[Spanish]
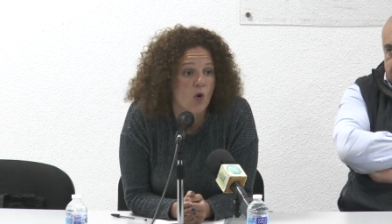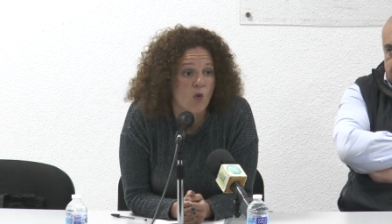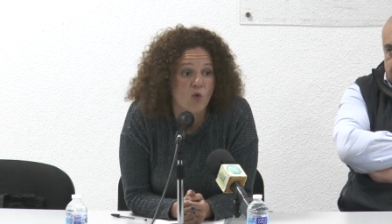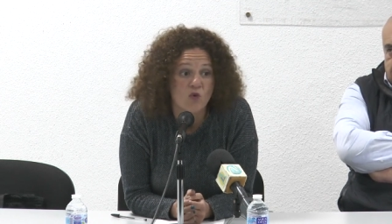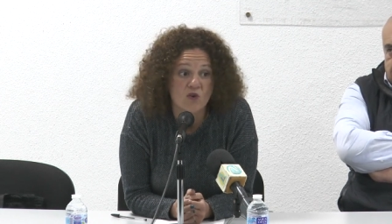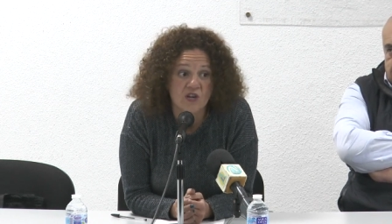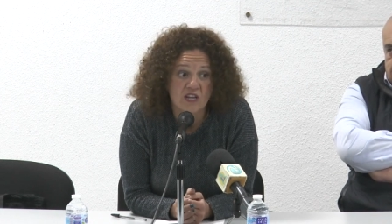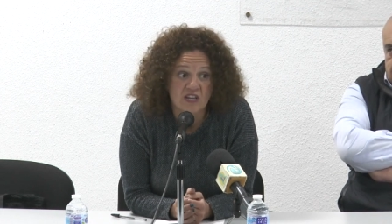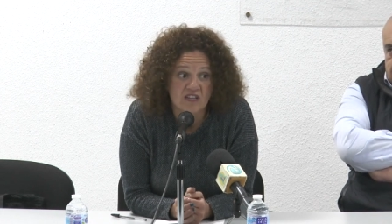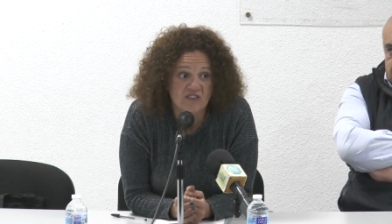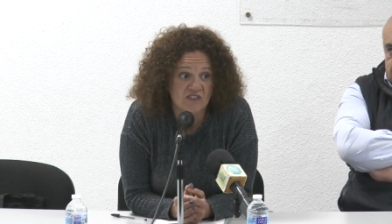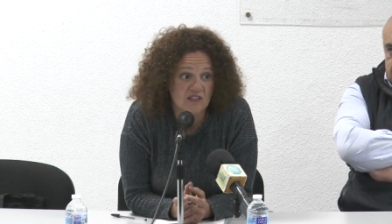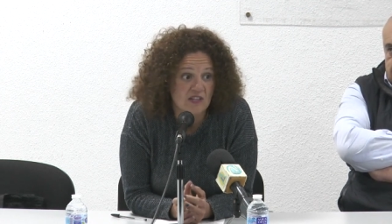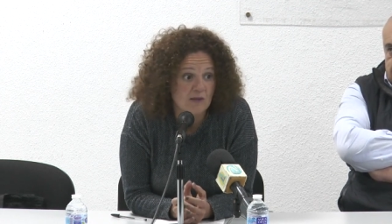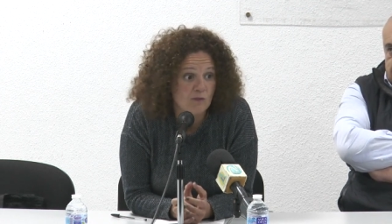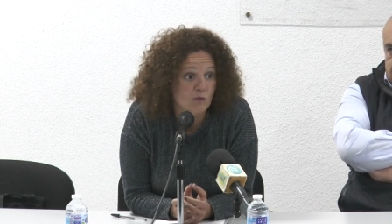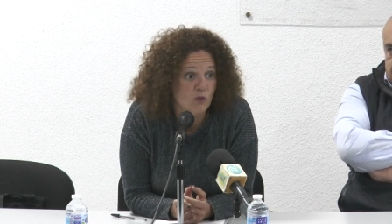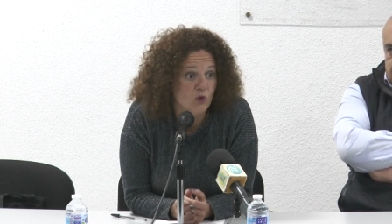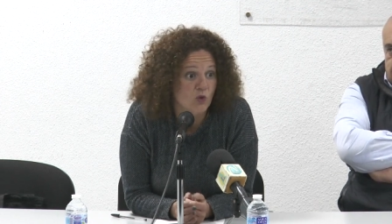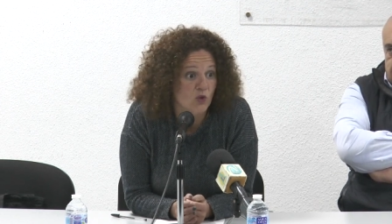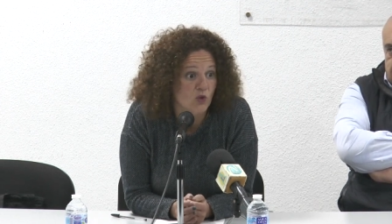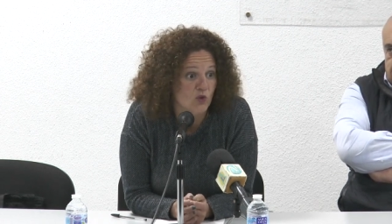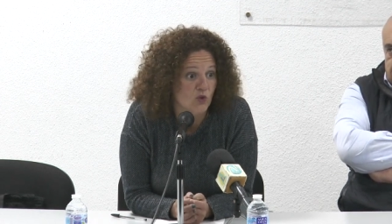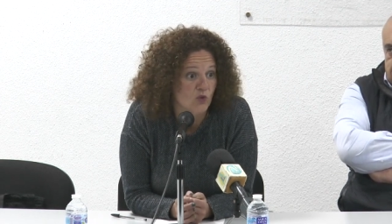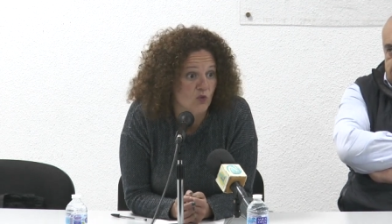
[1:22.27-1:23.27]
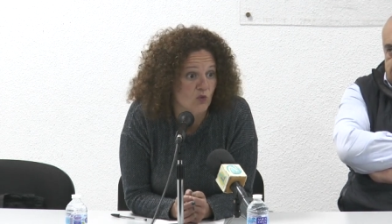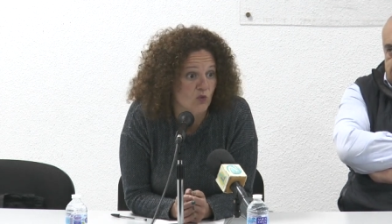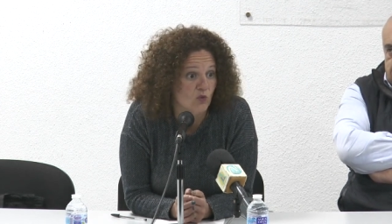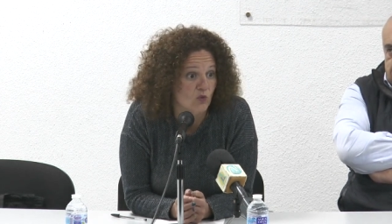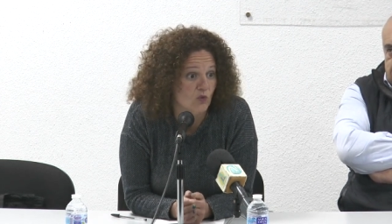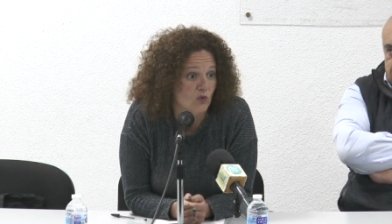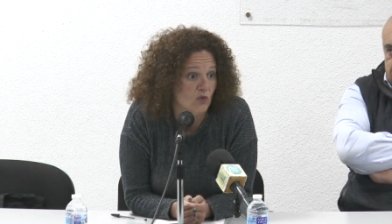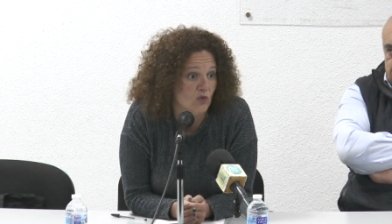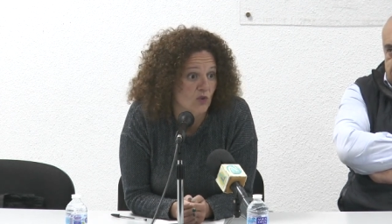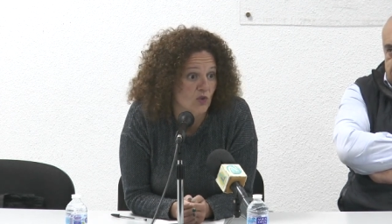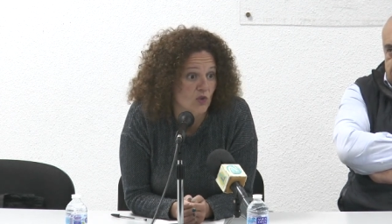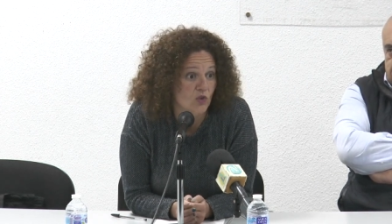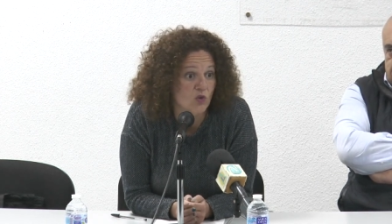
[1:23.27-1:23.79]
un estímulo y
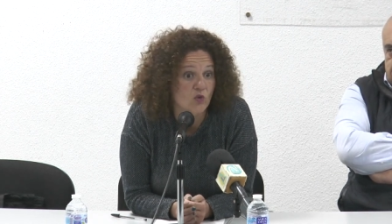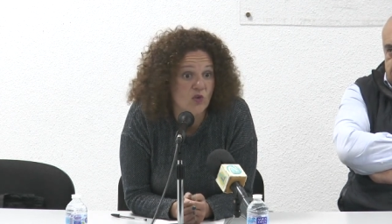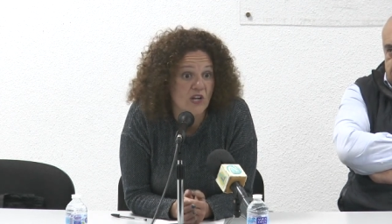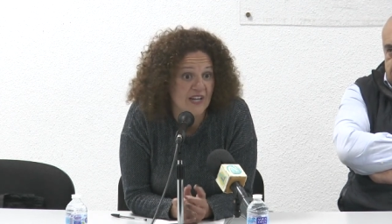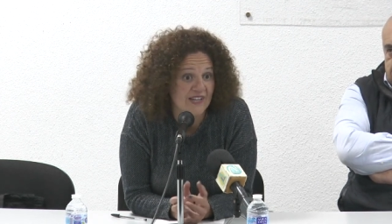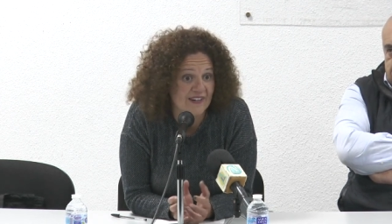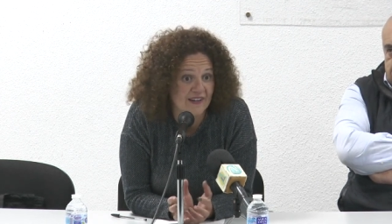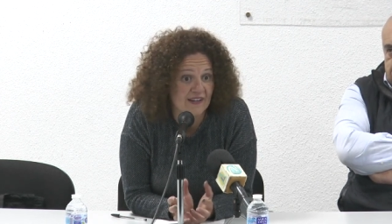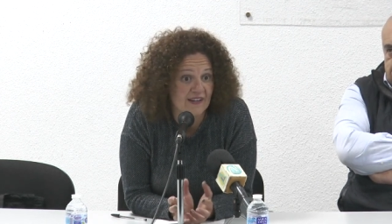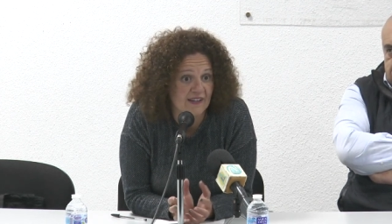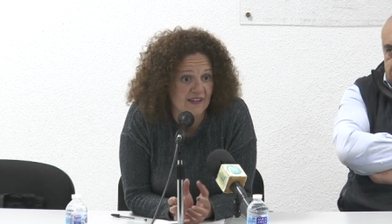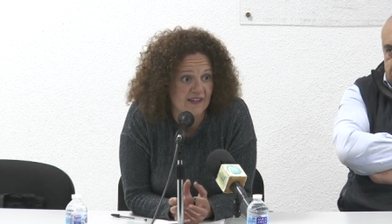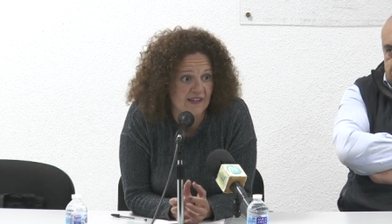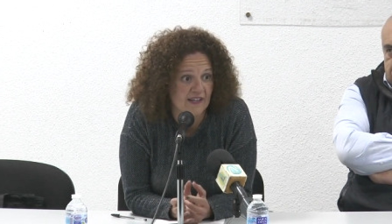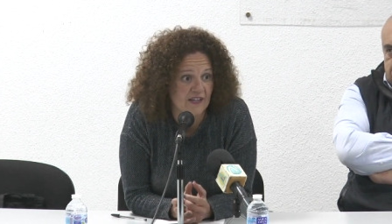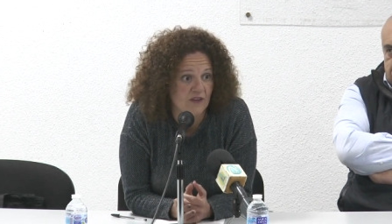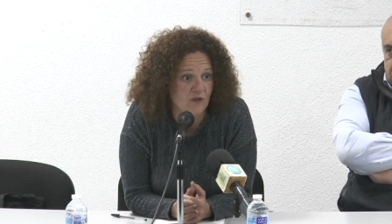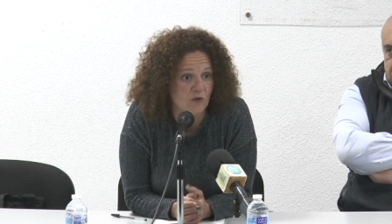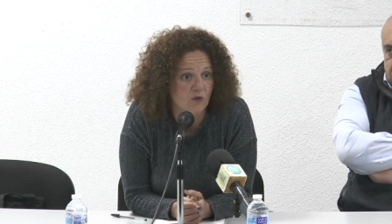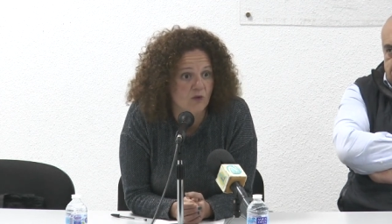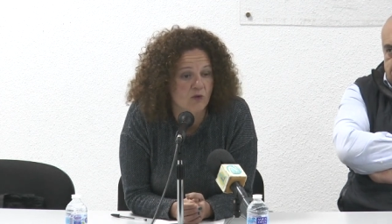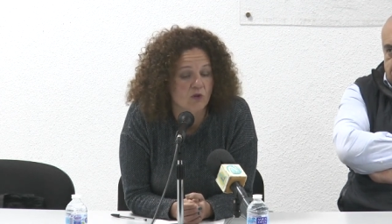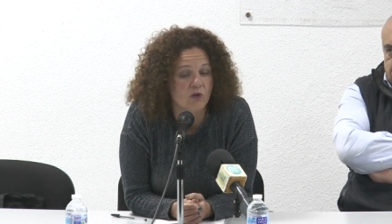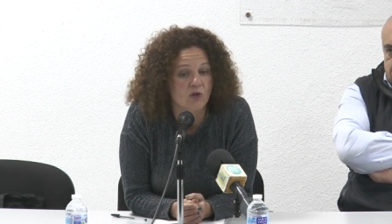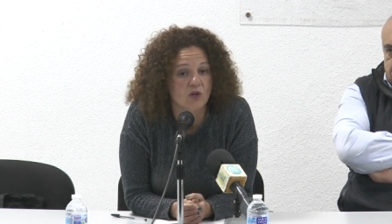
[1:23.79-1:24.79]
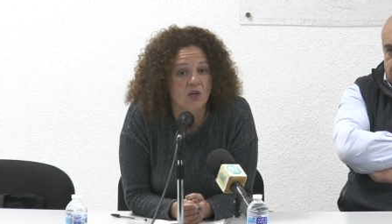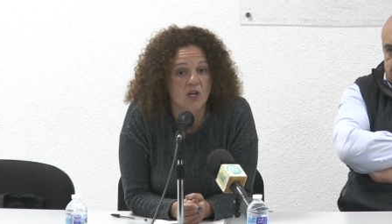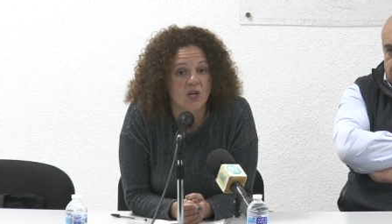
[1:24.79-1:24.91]
un, arranque, ¿no?